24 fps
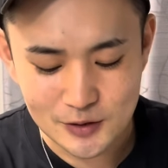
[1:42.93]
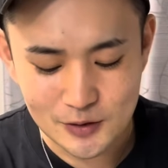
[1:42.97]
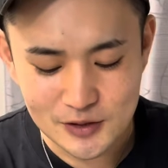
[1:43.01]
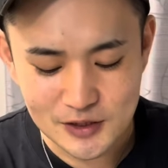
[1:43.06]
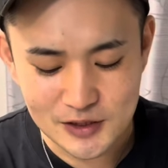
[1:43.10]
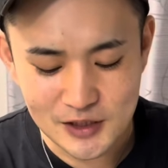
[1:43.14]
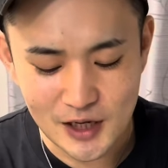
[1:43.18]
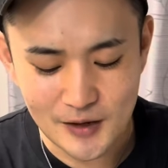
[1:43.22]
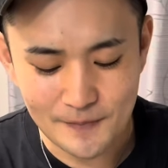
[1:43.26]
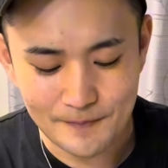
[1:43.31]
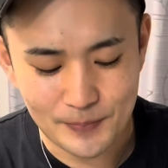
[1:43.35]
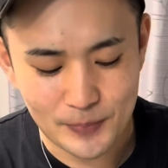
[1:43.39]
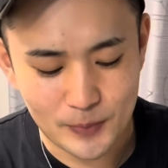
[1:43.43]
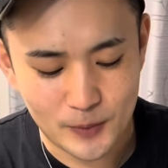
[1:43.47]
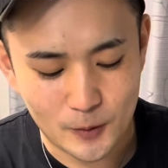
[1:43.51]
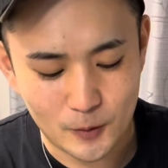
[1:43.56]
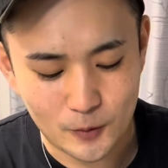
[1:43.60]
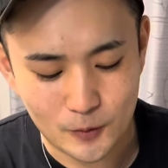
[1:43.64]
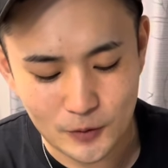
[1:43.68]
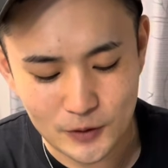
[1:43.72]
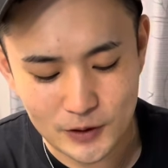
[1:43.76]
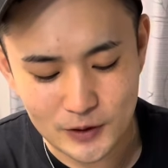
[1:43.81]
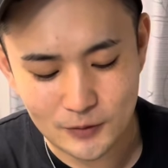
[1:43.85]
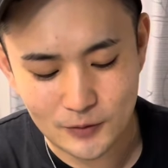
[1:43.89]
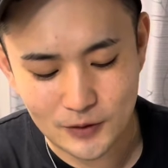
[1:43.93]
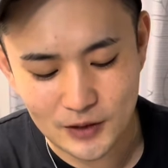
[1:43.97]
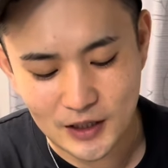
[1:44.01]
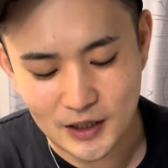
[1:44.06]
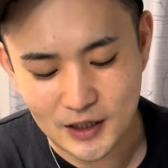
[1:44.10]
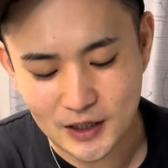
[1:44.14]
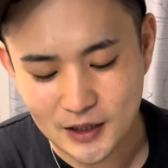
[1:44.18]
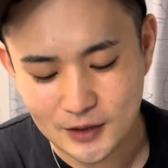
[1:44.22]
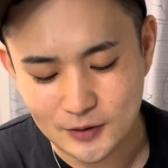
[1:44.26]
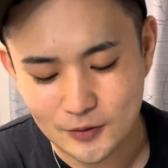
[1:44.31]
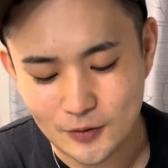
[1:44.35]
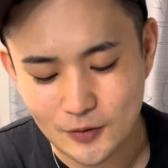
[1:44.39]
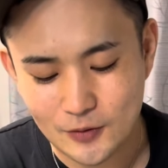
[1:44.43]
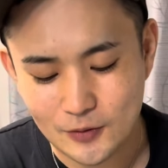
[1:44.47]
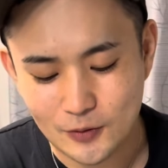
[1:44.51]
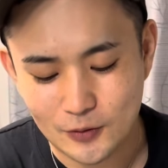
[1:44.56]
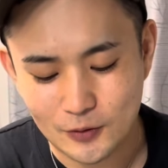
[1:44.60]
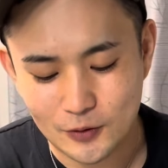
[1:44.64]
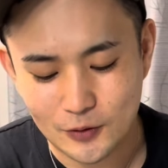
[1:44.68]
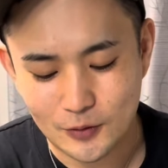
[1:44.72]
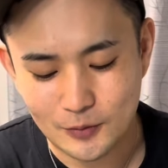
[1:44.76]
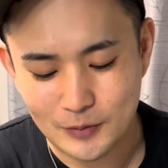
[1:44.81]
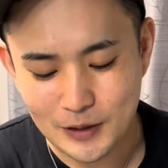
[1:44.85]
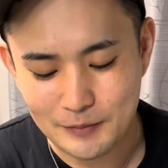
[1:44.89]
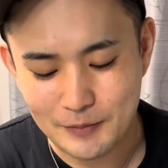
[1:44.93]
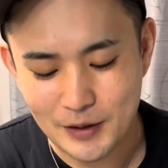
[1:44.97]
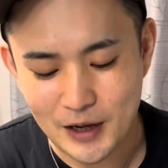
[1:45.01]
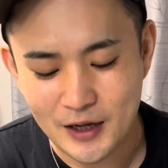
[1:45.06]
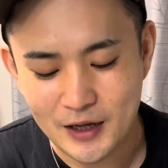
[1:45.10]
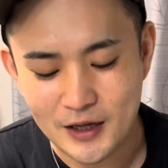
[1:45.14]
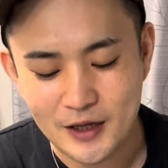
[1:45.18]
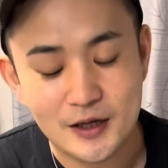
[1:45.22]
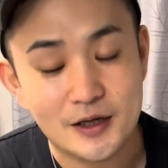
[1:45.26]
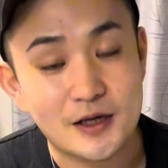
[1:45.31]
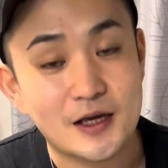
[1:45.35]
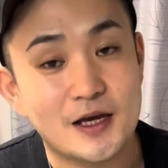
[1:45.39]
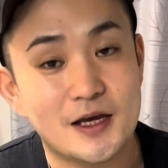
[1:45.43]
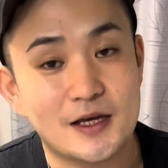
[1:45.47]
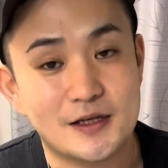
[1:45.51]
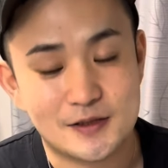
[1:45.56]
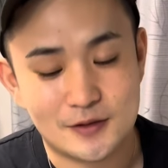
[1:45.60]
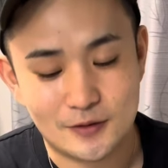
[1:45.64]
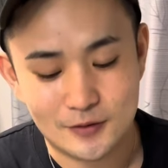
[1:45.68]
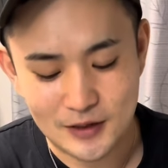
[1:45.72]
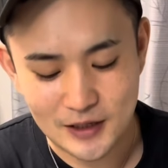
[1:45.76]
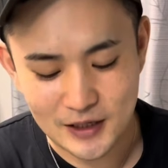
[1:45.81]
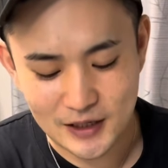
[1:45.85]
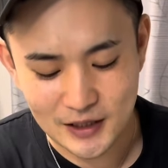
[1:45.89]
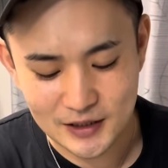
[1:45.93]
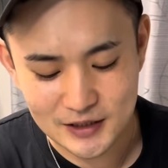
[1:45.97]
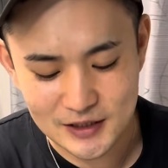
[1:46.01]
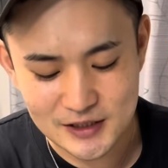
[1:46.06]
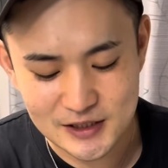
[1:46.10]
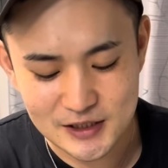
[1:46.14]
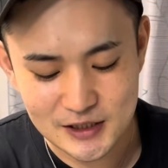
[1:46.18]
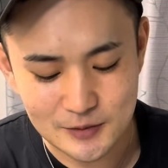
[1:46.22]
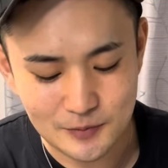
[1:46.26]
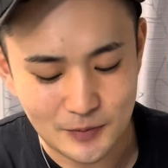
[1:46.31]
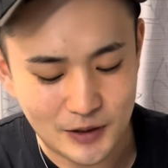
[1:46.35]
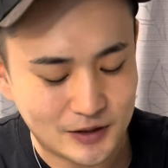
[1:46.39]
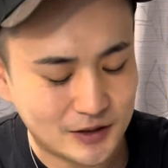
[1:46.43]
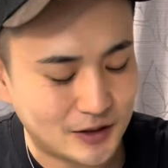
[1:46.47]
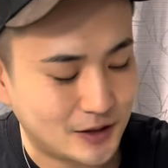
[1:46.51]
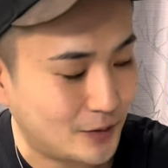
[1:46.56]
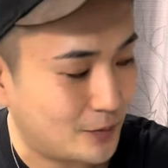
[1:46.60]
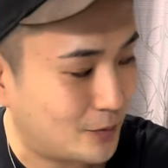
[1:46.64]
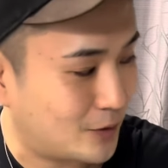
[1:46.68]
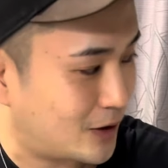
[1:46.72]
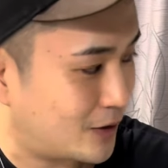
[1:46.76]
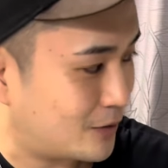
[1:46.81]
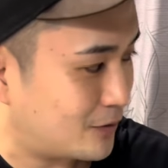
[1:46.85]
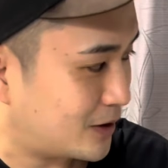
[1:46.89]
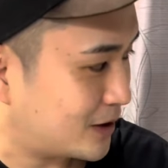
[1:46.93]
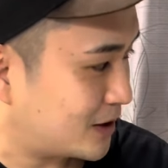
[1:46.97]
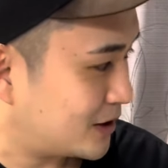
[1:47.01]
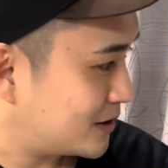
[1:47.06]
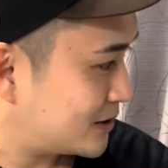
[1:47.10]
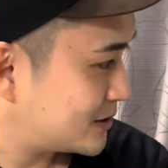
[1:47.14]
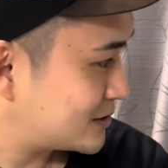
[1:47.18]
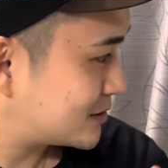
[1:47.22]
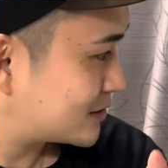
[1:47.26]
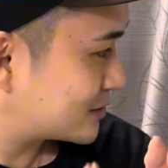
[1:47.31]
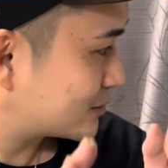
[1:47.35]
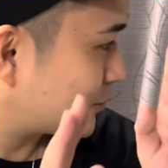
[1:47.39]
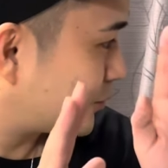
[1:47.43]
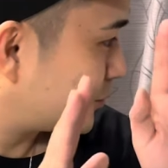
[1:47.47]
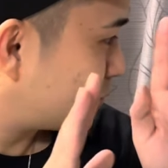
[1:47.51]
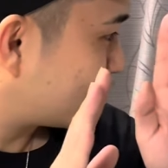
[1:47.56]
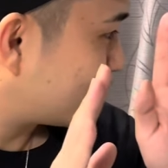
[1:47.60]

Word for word: そして、残りのカードをこのままケースの中にしまってもらうわけです。こ